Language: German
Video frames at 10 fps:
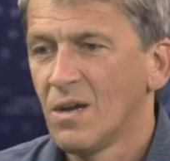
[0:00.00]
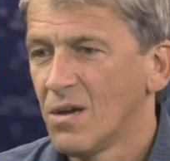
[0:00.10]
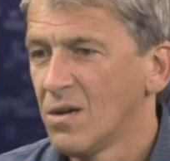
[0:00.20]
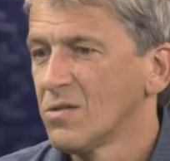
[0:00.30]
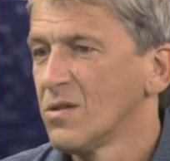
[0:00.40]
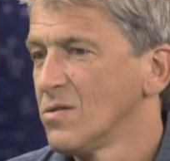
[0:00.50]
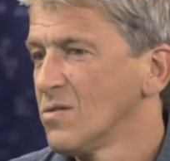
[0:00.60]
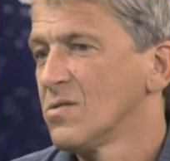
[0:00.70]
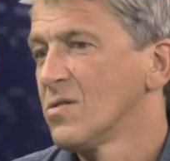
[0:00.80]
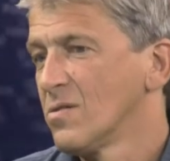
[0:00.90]
äh,
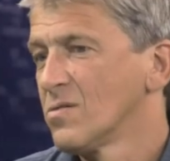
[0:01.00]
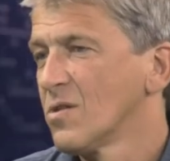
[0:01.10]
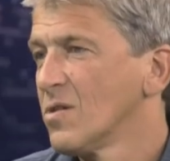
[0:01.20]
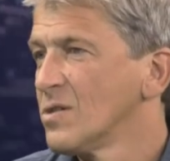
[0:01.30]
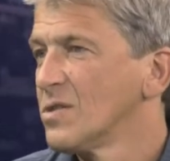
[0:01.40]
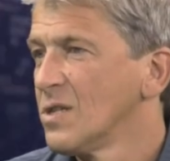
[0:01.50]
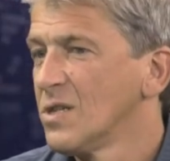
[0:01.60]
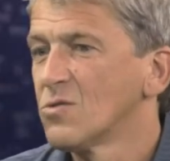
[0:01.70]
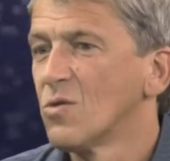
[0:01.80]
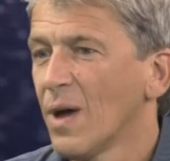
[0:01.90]
dann, dann können sie
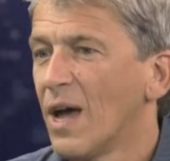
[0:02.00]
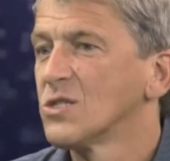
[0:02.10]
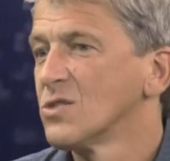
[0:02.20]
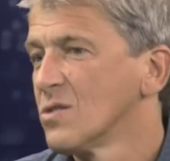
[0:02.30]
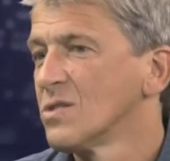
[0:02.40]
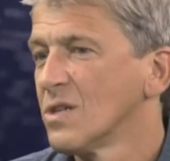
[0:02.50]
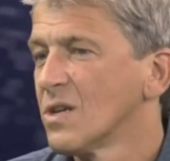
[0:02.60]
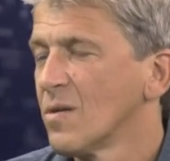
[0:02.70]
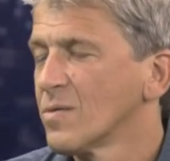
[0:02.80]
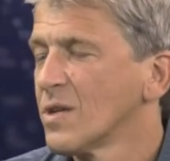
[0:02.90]
nicht nur überraschen, sondern sie,
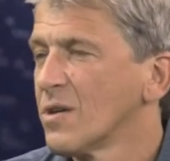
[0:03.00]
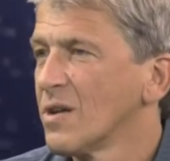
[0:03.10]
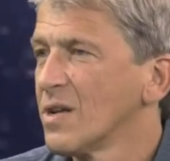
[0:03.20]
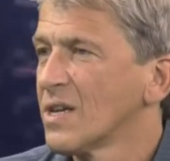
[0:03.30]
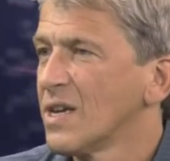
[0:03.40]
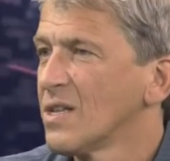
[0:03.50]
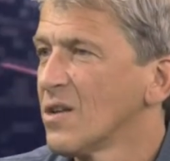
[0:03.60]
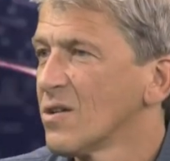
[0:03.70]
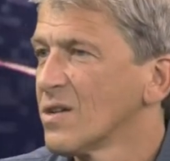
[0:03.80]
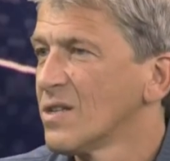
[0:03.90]
die können einen
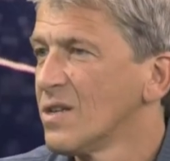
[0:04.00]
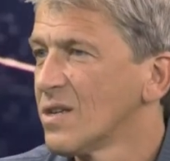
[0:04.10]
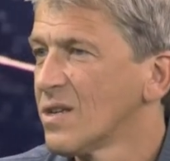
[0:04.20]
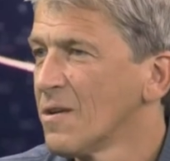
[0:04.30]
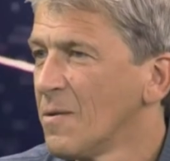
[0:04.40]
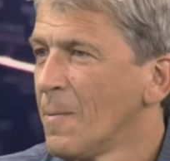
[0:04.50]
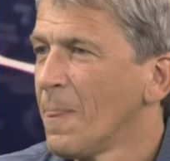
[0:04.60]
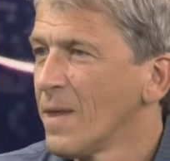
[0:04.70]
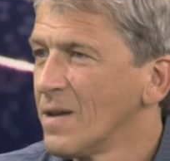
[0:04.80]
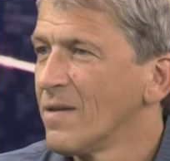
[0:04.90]
Gegner auch richtig
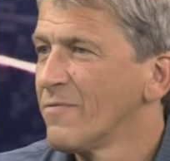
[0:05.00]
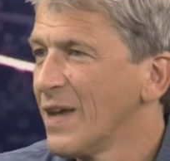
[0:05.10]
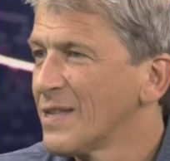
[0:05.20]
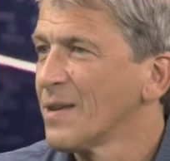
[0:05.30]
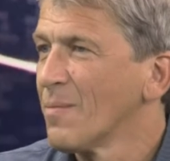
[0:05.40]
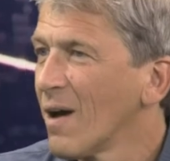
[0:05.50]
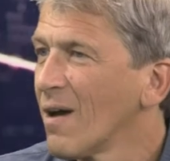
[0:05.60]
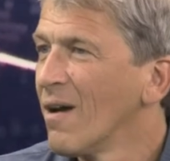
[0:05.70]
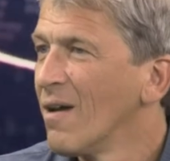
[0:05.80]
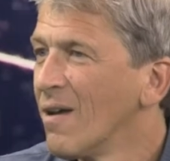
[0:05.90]
ja, äh, fertig machen.